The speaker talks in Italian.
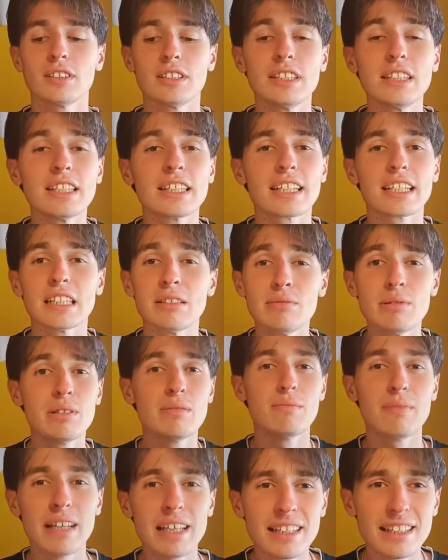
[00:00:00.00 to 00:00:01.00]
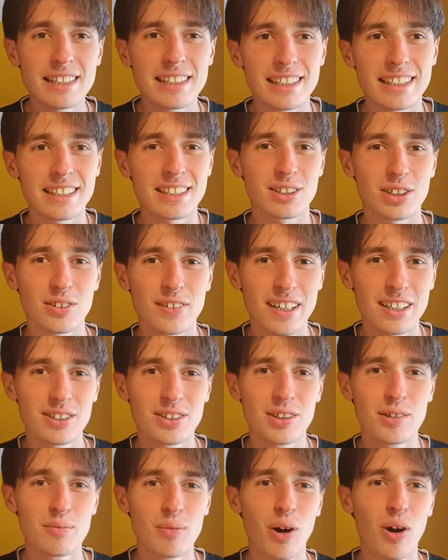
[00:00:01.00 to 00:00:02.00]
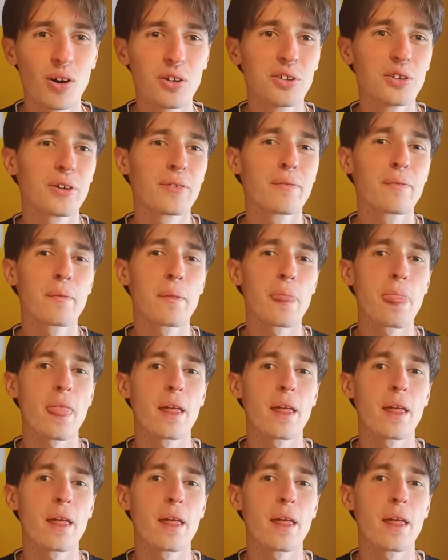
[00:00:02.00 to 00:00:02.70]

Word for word: incredibilmente trovato il modo